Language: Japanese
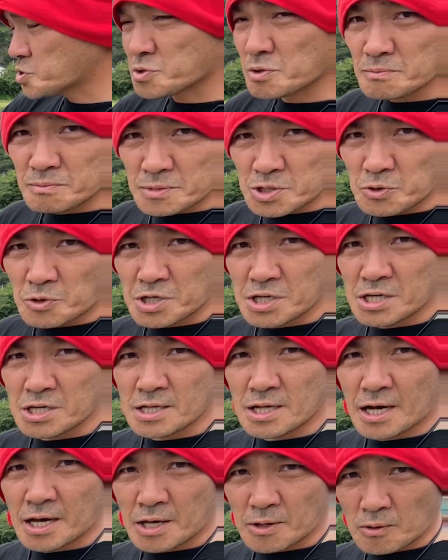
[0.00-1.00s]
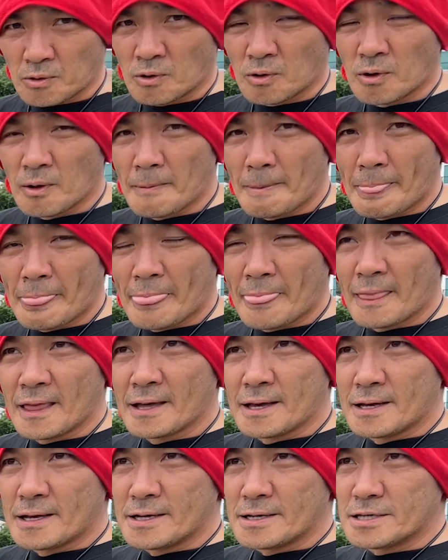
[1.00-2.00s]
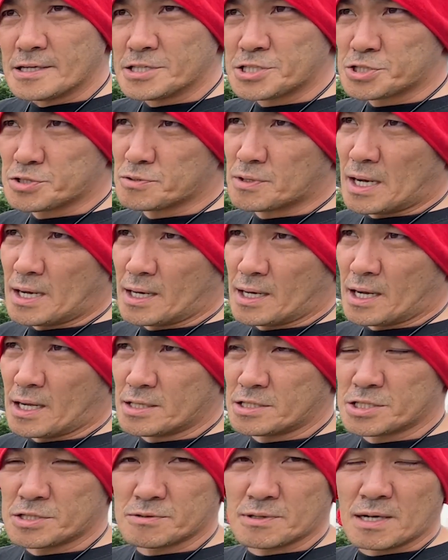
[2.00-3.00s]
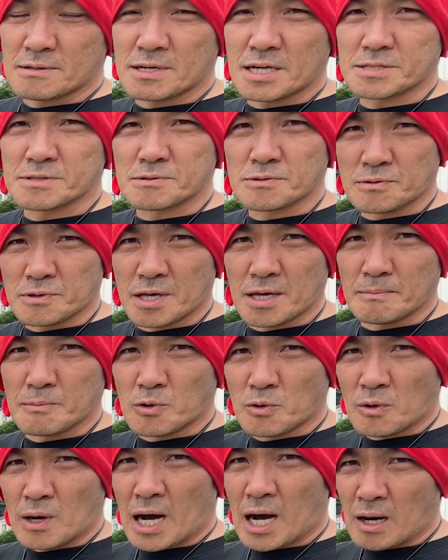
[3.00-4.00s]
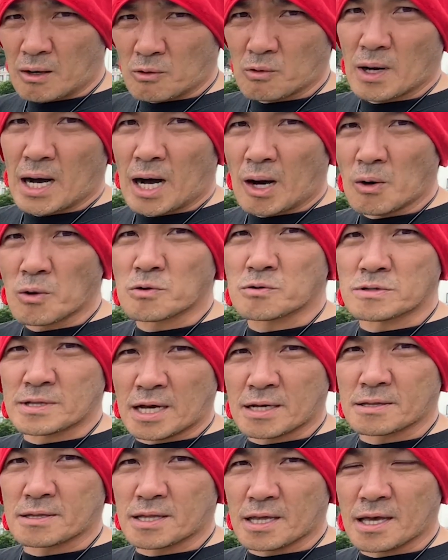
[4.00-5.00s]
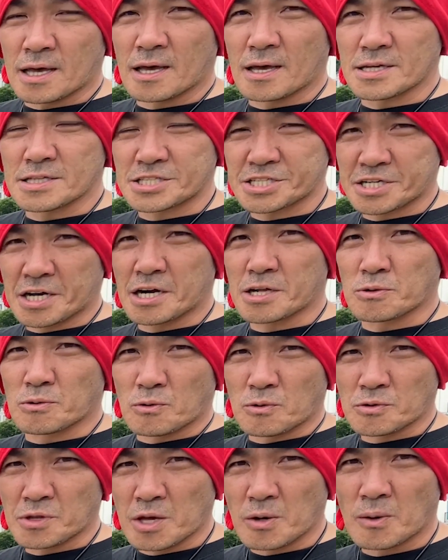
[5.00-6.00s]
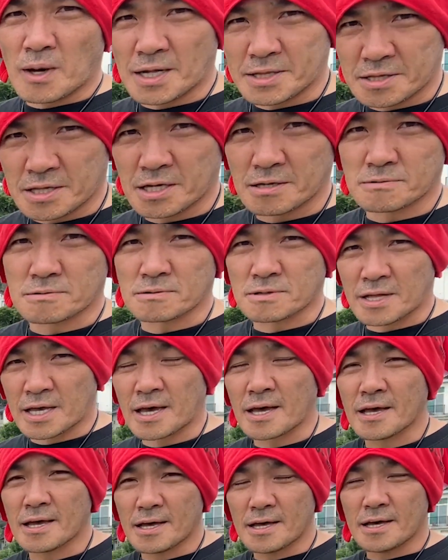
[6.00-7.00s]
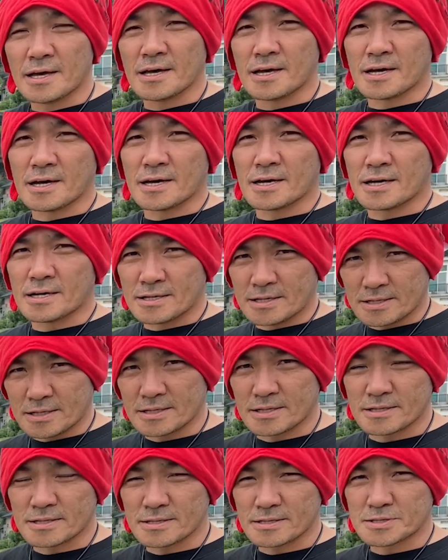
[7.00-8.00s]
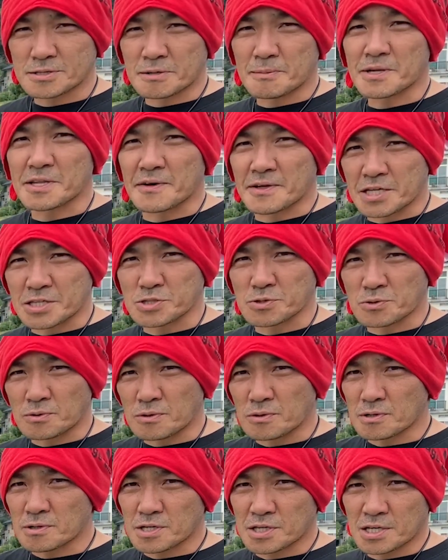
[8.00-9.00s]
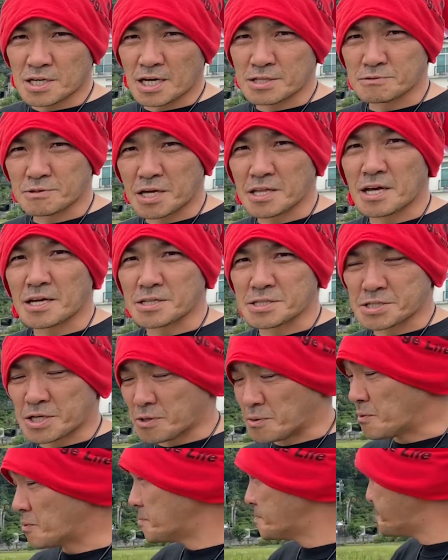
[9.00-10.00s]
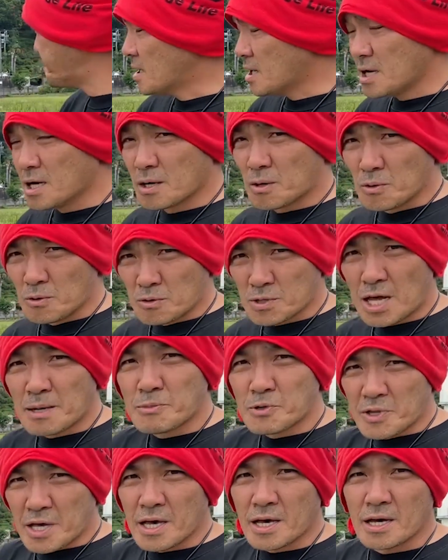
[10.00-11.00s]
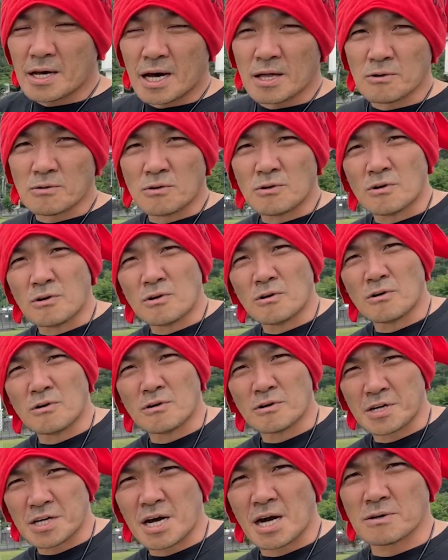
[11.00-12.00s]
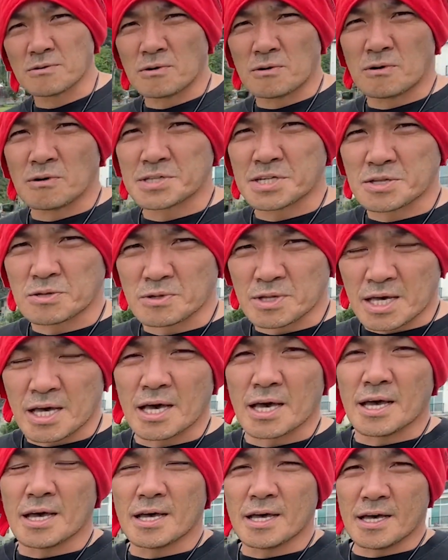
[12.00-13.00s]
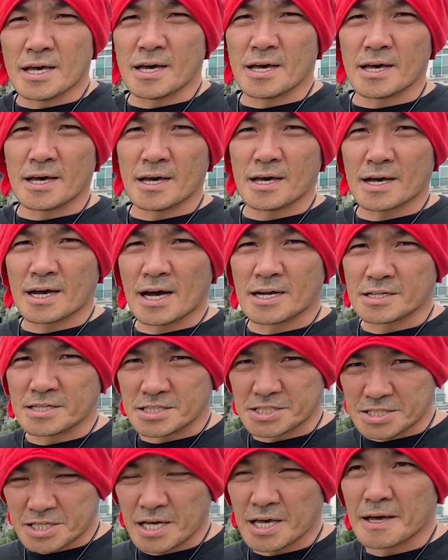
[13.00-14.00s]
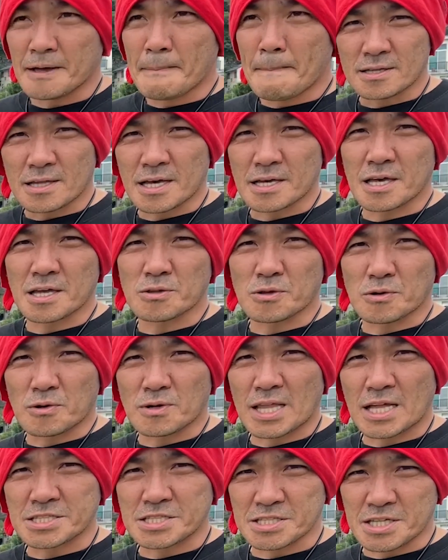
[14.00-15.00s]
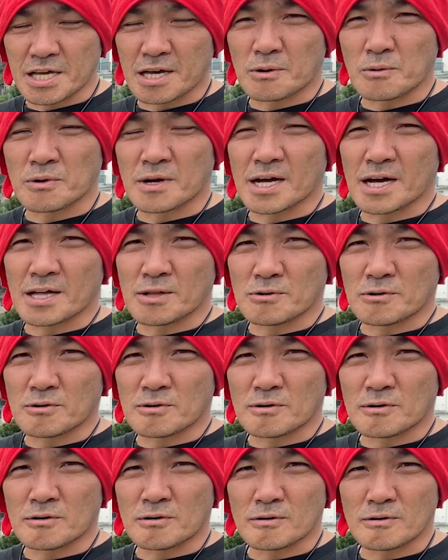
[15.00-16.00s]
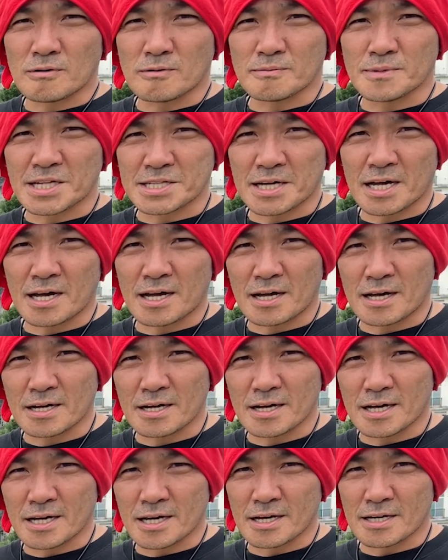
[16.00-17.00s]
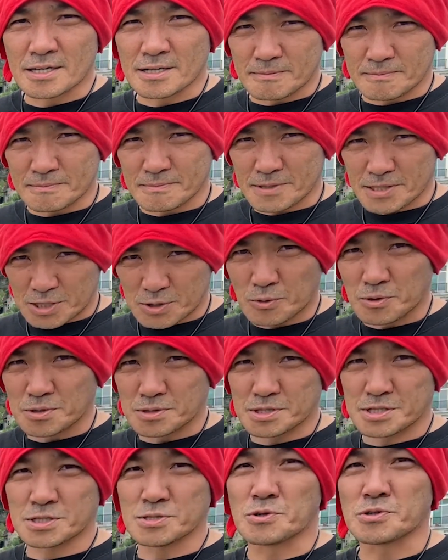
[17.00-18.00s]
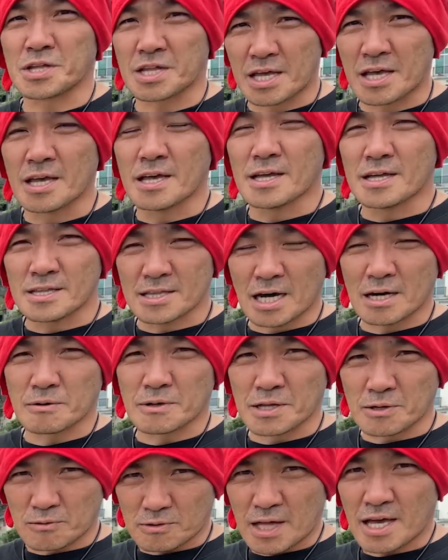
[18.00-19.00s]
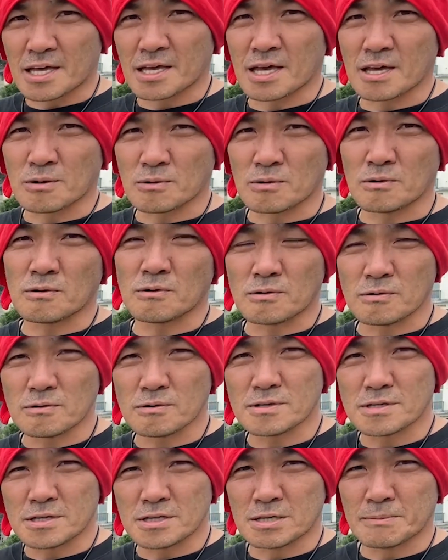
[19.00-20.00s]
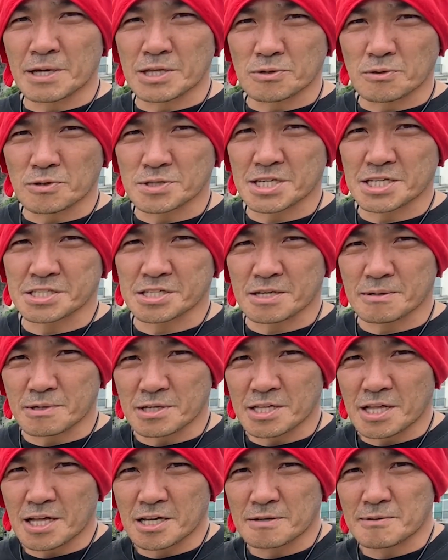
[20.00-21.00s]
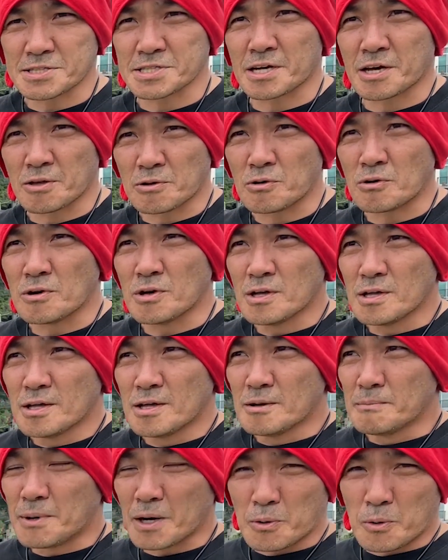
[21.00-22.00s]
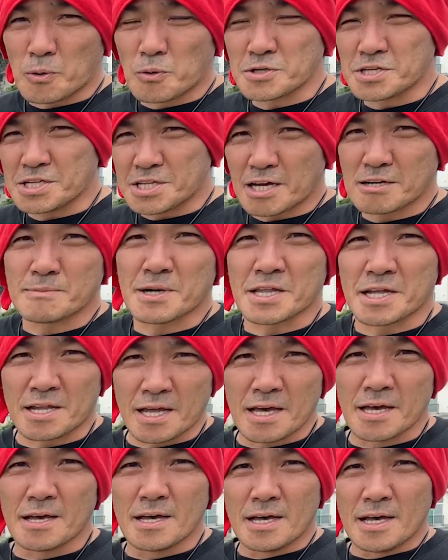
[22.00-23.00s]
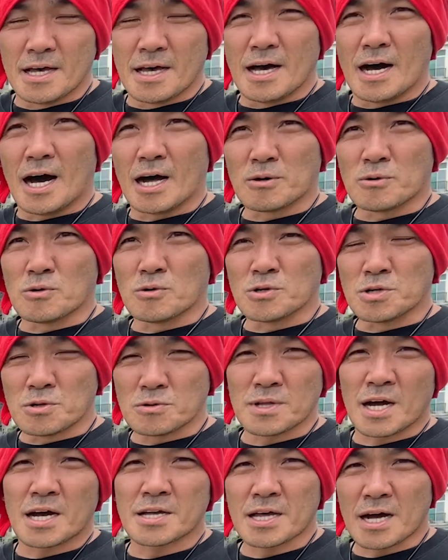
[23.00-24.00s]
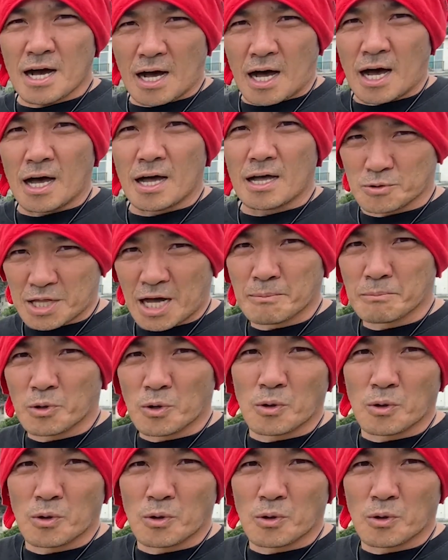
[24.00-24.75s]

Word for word: うちょっと緑やけど、1週間から2週間ぐらいするとね、もう青、青くなって、しっかりとこう根を張ってくるんで、えー、それまではね、ちょっと気が抜けないんですけど、えー、この田んぼね、あのー、理学の里で、えー、管理して、体験という形で、今回あの皆さん、え人を募ってね、田植えの体験を、イベントをさせていただきましたけど、まあ、ここに至るまでね、あの、いろんな方が、田ん